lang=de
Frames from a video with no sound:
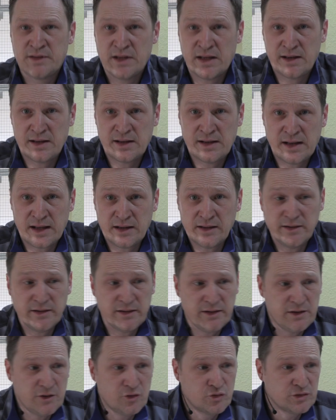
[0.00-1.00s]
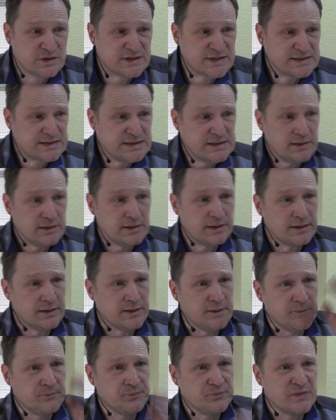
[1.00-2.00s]
Der lange Rede, kurzer Sinn.
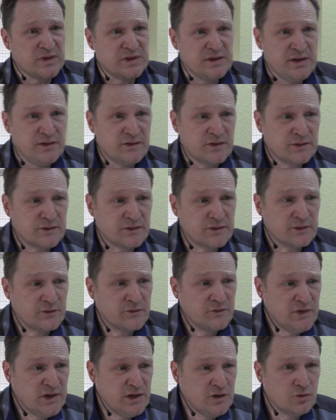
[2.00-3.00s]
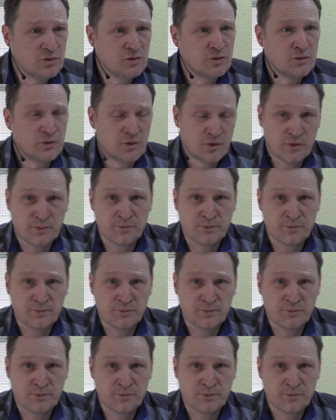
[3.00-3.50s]
Ähm, dieses Video